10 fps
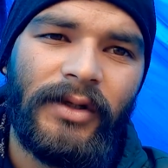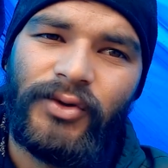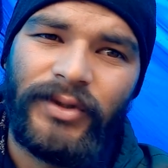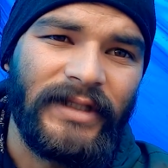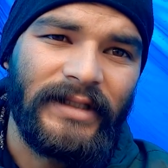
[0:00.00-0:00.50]

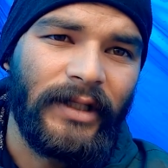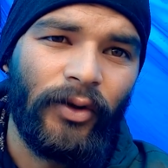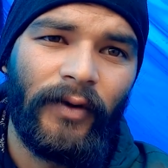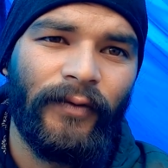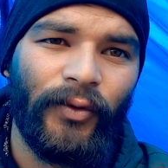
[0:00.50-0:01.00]
जो सीज़न
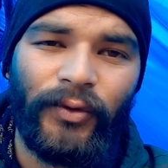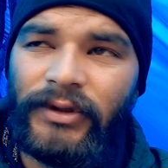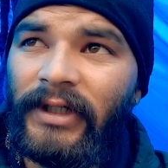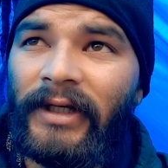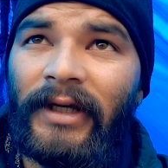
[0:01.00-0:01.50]
ऑफ हो
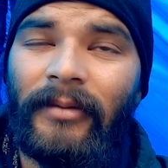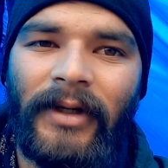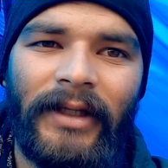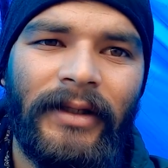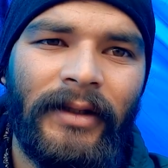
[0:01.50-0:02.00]
जाने के
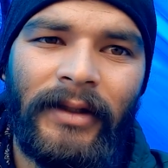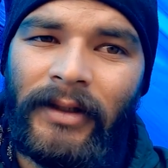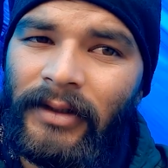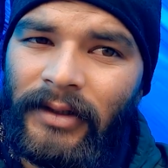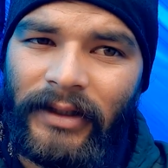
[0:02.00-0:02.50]
बाद
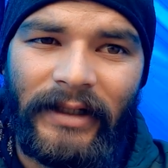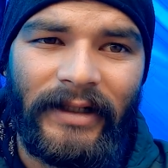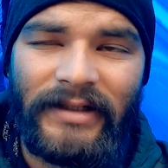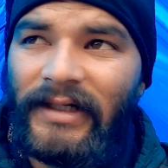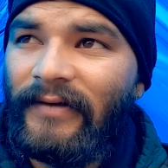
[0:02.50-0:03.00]

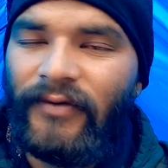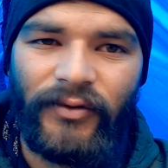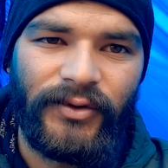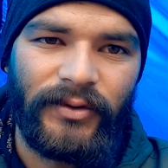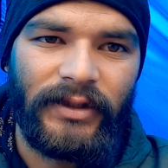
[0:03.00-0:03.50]
कीड़ा जड़ी
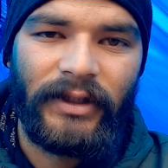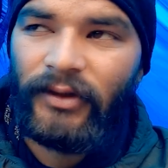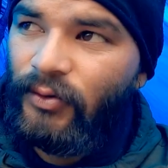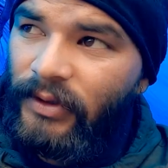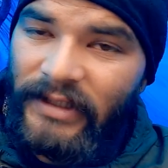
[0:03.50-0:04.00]
फ्यूज़ हो जाते
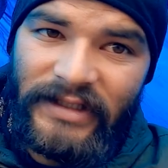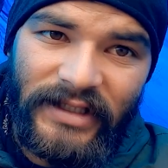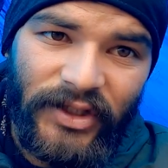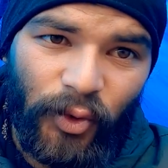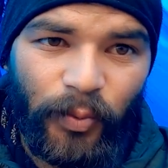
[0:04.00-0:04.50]
हैं तो नीचे
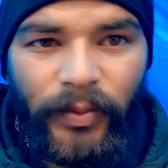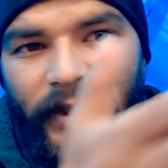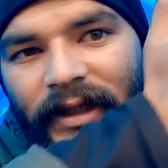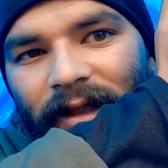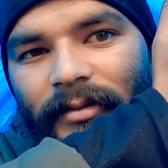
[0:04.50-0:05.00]
से
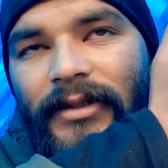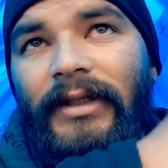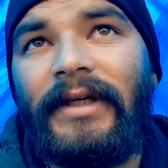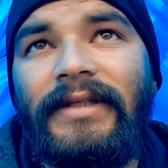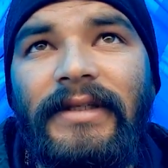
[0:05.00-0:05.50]
ऊपर की तरफ
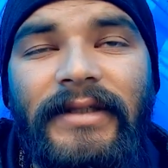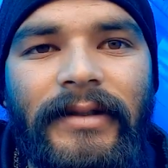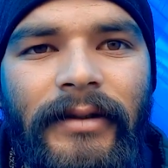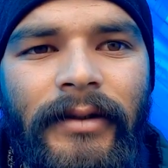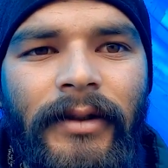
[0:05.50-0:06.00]
जाता है
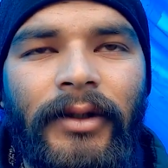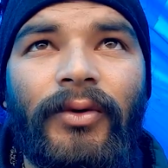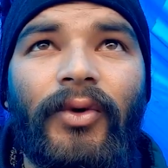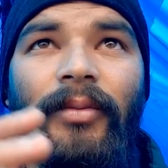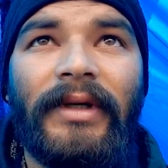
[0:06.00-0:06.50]
सीज़न
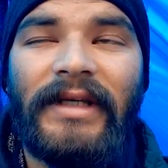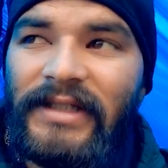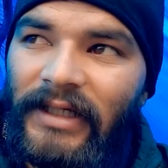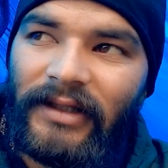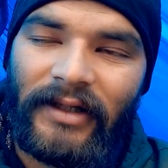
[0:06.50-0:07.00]
तो अभी
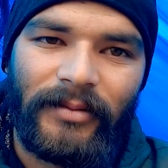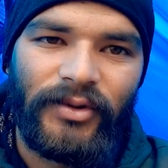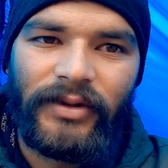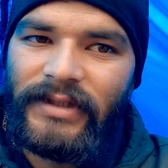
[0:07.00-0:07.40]
नीचे की तरफ जो है